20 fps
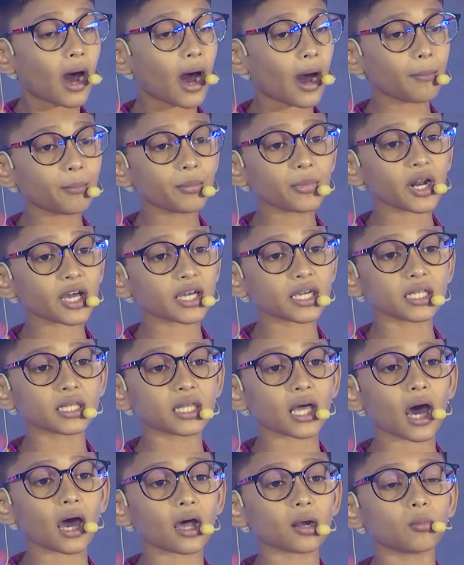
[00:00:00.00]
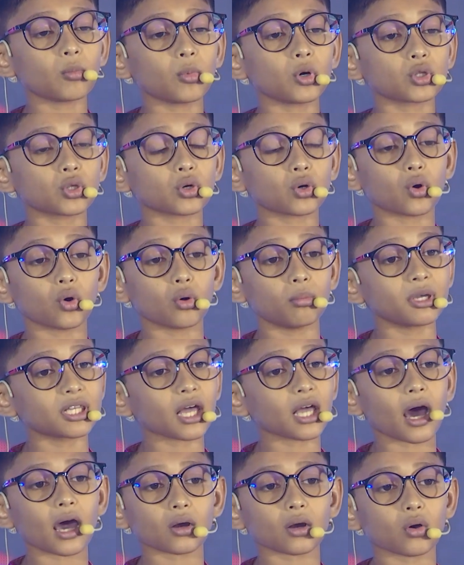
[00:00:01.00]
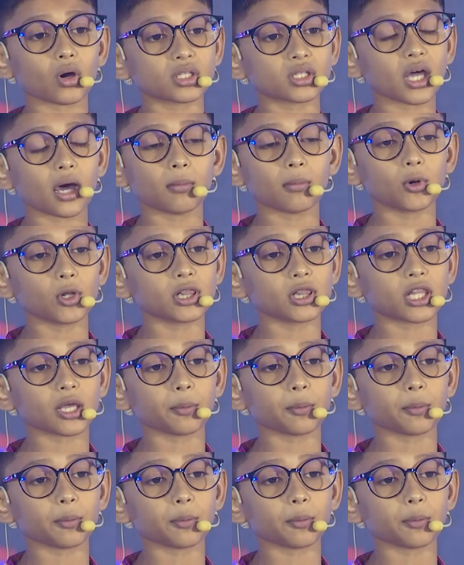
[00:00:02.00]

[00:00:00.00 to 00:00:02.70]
আমরা কি তার মতো কবিতার কথা বলতে